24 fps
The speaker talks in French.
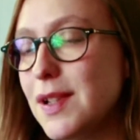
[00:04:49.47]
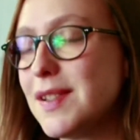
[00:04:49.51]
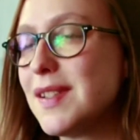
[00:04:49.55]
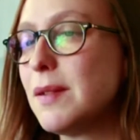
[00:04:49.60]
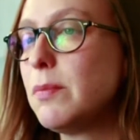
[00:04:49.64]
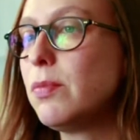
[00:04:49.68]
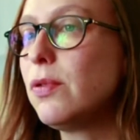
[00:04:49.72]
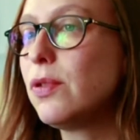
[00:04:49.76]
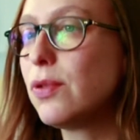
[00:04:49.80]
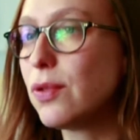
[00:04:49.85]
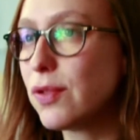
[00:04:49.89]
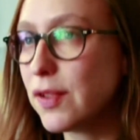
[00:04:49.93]
C'est
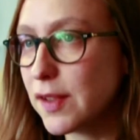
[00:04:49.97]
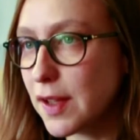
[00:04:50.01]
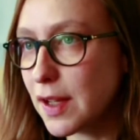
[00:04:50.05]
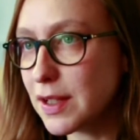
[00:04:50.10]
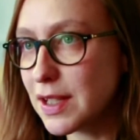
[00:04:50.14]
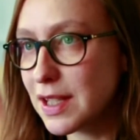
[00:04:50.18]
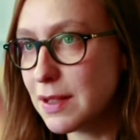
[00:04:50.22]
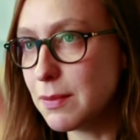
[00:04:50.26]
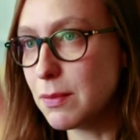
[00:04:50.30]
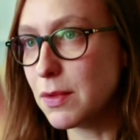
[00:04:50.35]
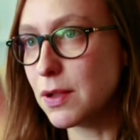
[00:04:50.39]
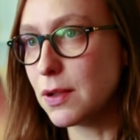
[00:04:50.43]
plutôt ça
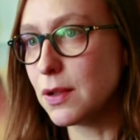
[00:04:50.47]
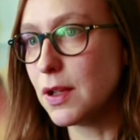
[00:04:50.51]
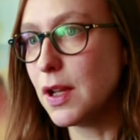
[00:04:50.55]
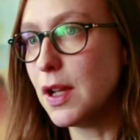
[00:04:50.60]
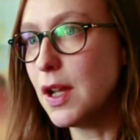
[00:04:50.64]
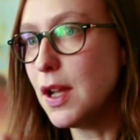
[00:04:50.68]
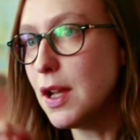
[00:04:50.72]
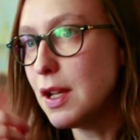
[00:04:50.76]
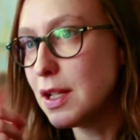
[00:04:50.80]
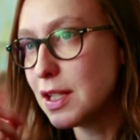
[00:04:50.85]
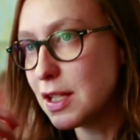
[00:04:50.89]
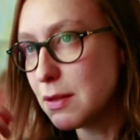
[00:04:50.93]
qui
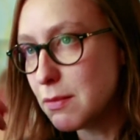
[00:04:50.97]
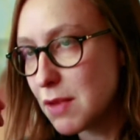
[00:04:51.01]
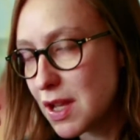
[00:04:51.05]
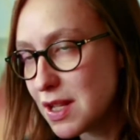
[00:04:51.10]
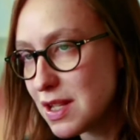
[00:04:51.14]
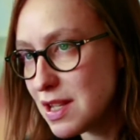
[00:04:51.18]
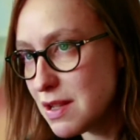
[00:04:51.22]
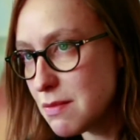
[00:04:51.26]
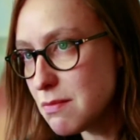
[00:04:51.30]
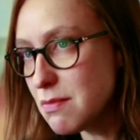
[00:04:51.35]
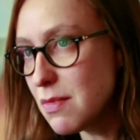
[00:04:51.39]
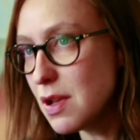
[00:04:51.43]

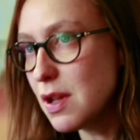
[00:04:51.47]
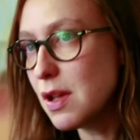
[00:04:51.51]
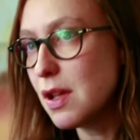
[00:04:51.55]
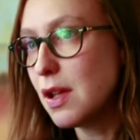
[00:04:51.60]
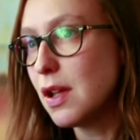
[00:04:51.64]
m'anime